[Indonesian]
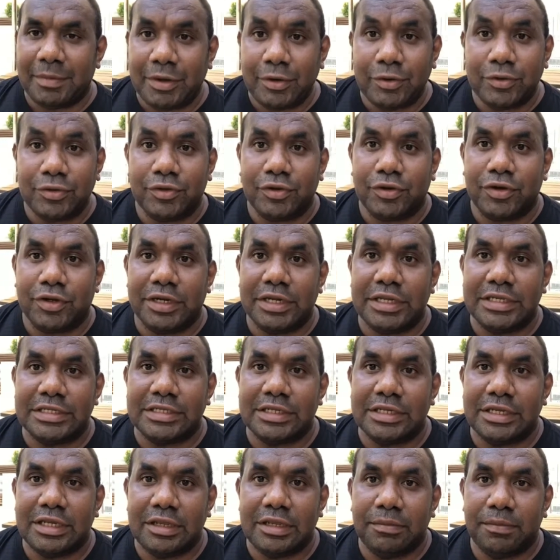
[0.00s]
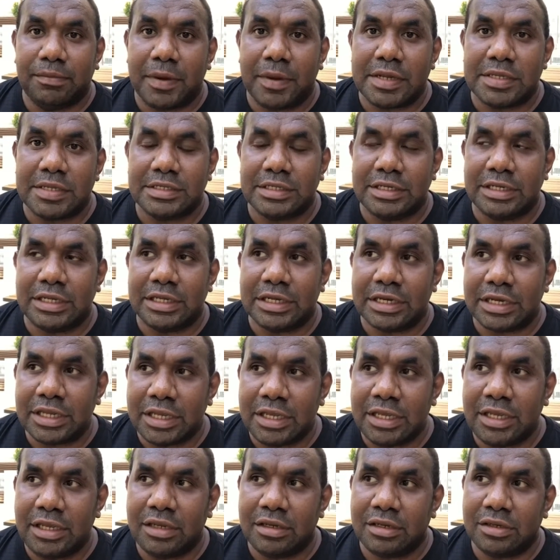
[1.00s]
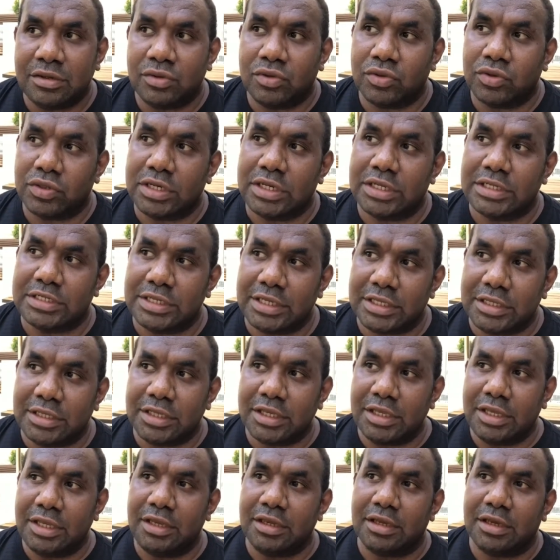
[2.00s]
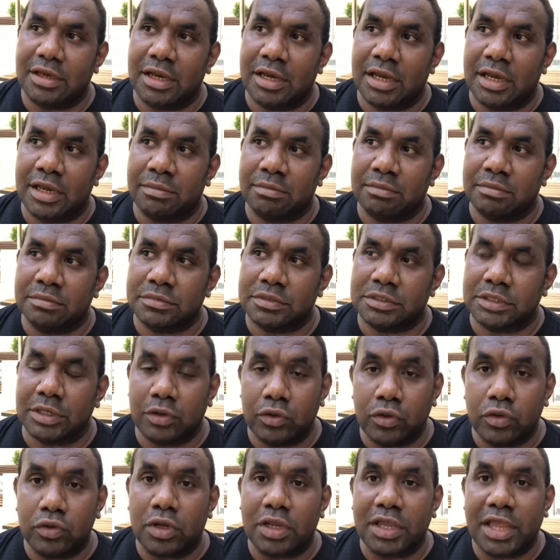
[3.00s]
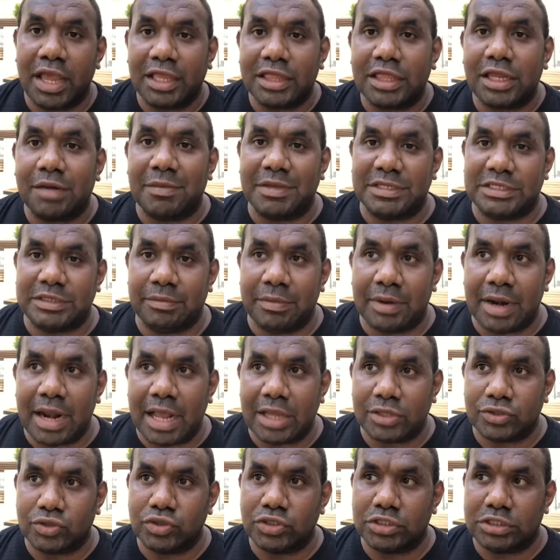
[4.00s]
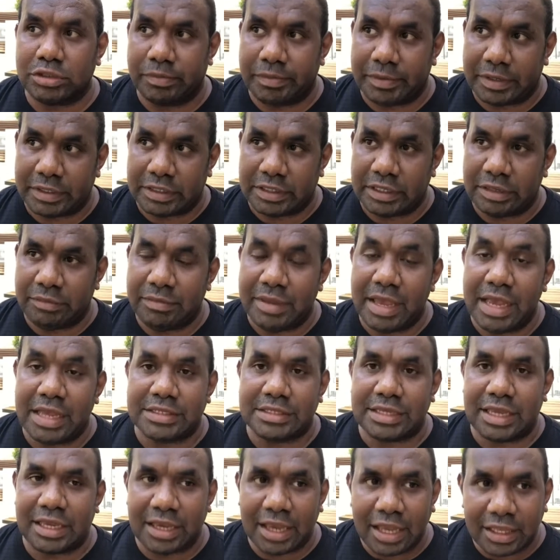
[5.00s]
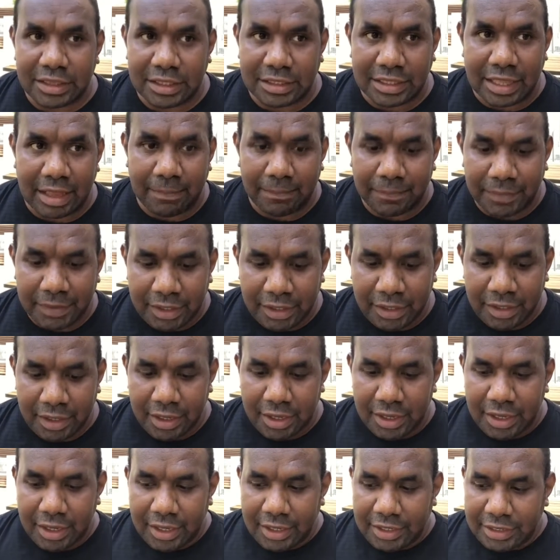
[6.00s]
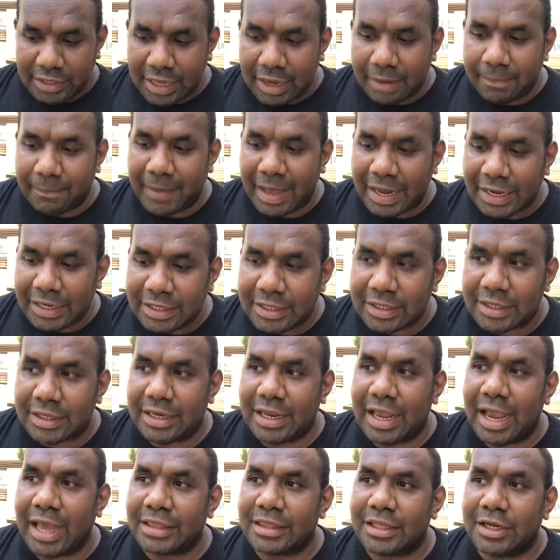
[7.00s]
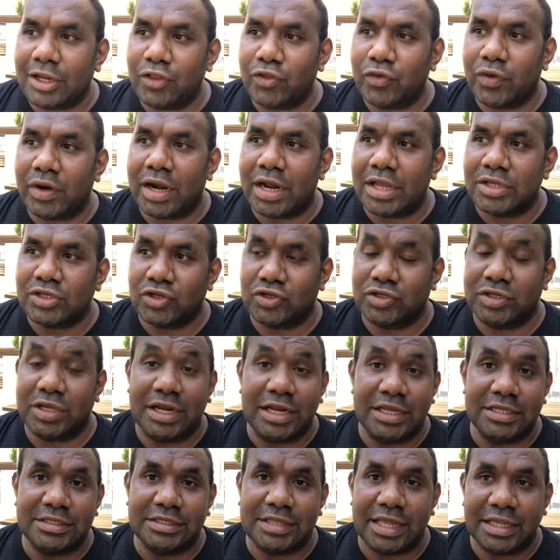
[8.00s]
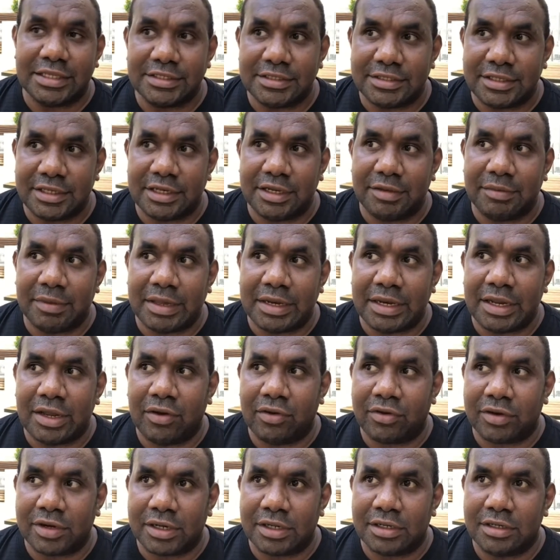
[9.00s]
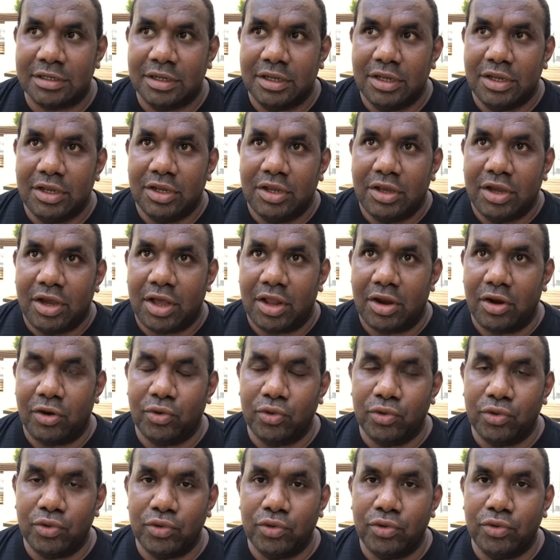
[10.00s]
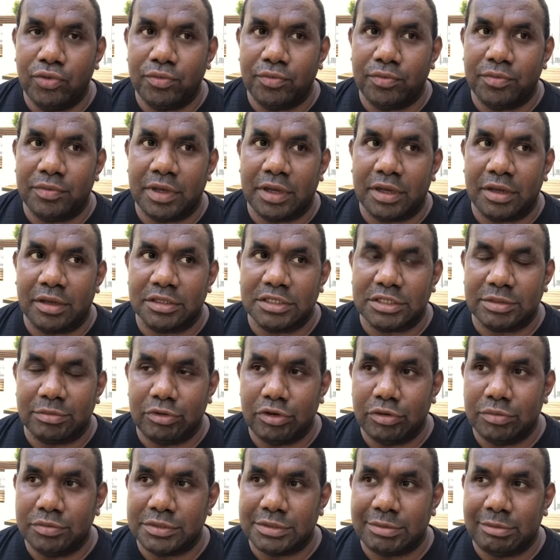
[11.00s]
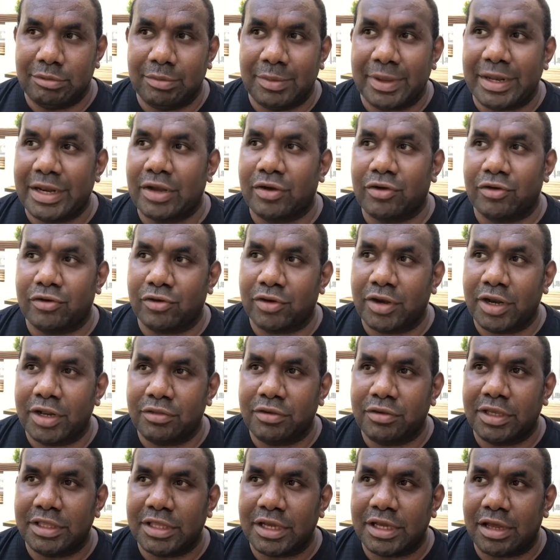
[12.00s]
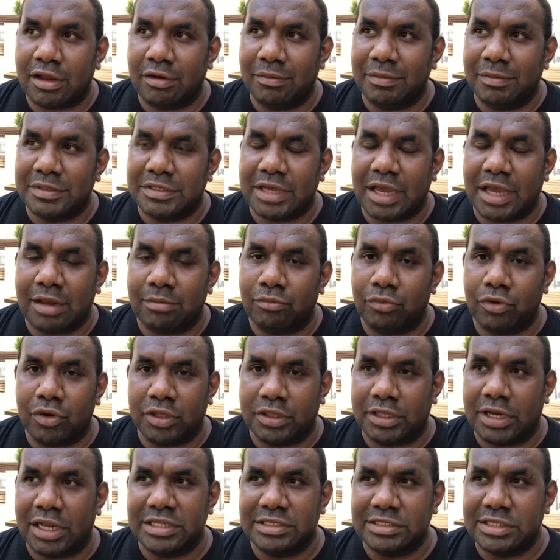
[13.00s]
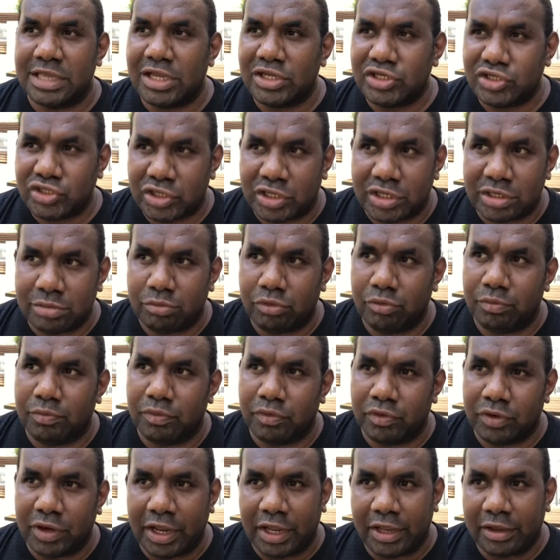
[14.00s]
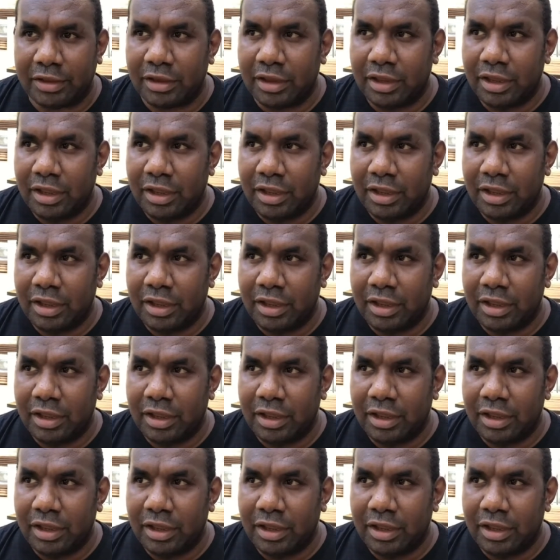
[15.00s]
untuk kondisi di Perth sendiri untuk di City um, seluruh kegiatan masih berlangsung seperti biasanya tetapi yang paling kelihatan itu adalah social distancing di mana orang kalau dulu eh, sebelum sebelum ada corona itu kita kalau misalkan mau ke train station mau naik